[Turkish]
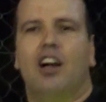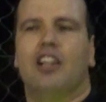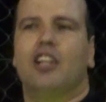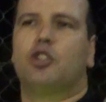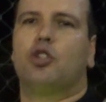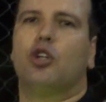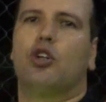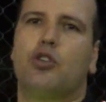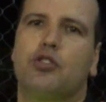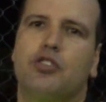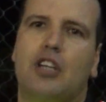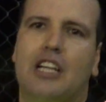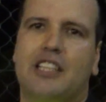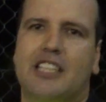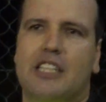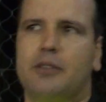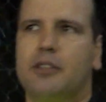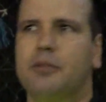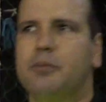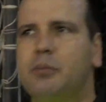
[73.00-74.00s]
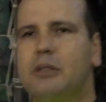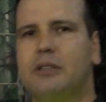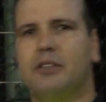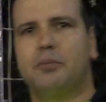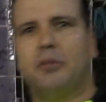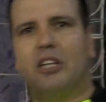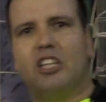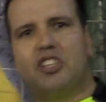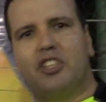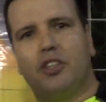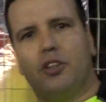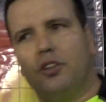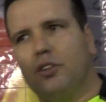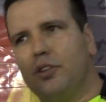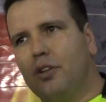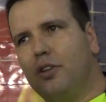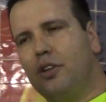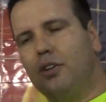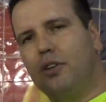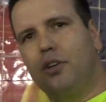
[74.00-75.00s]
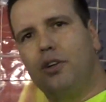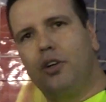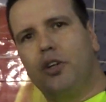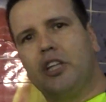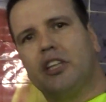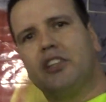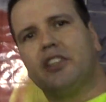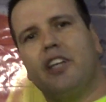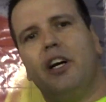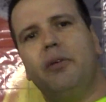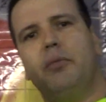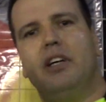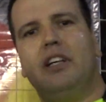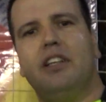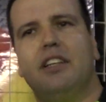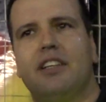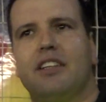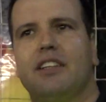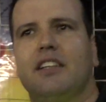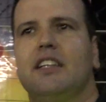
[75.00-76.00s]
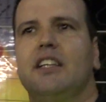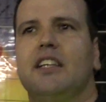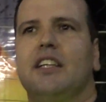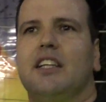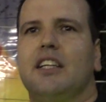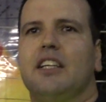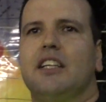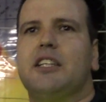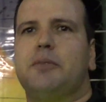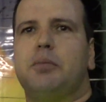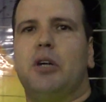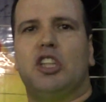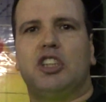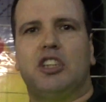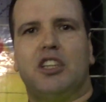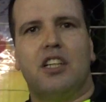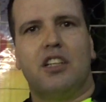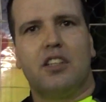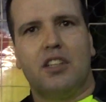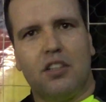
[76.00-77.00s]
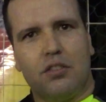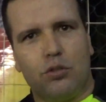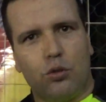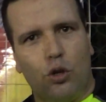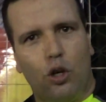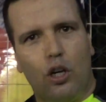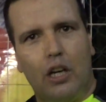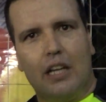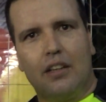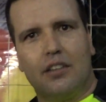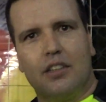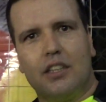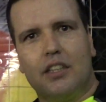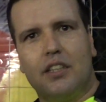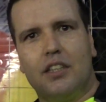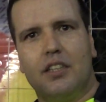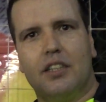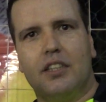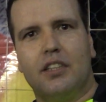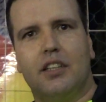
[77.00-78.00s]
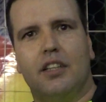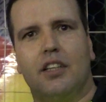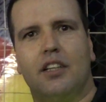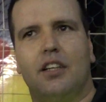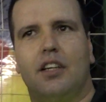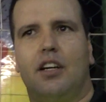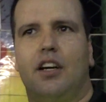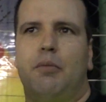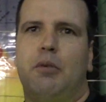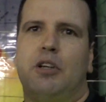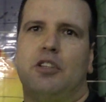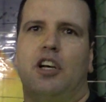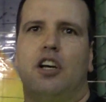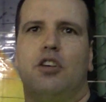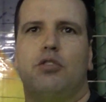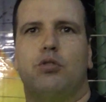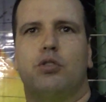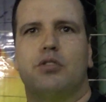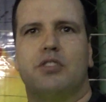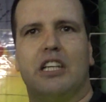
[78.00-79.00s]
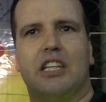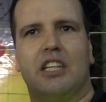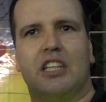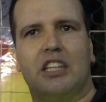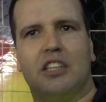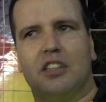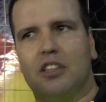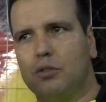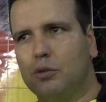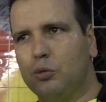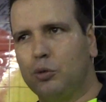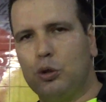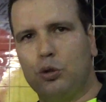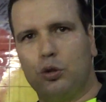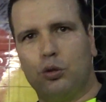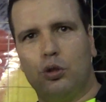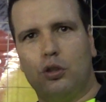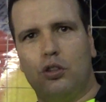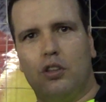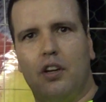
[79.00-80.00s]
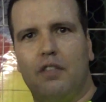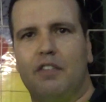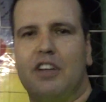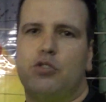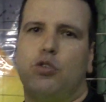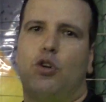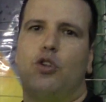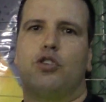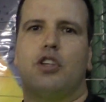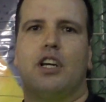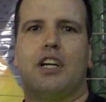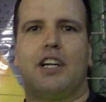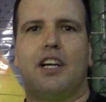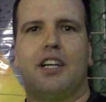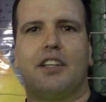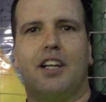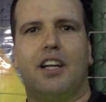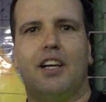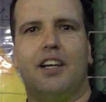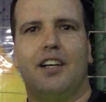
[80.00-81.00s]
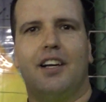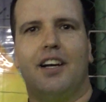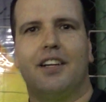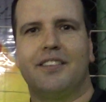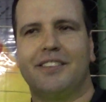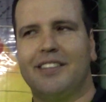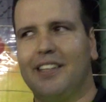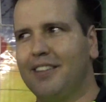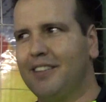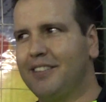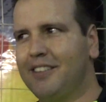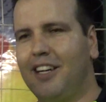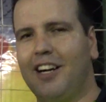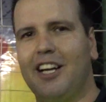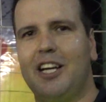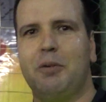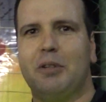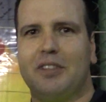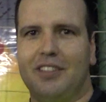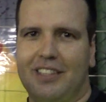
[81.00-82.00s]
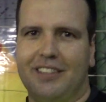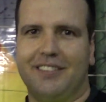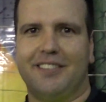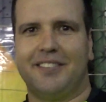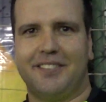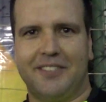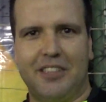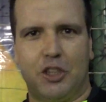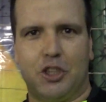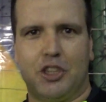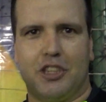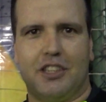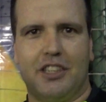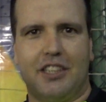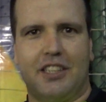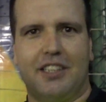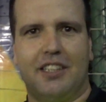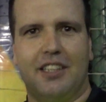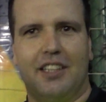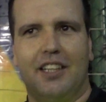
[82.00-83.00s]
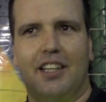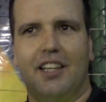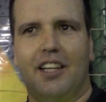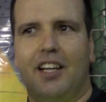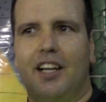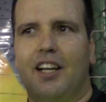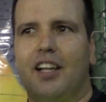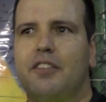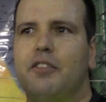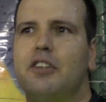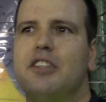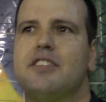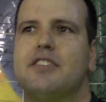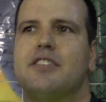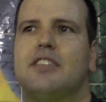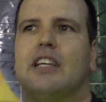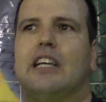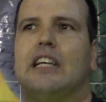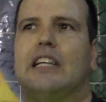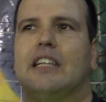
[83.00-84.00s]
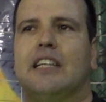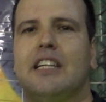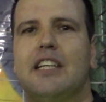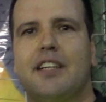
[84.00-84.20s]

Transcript: Valla çok güzel ki bir evet. maç oynadık ama ilk başta e, zorlandık. Ama daha sonra dengeyi kurduk ve son dakikada galibiyeti de kaçırdık. Evet aynen Biz öyle.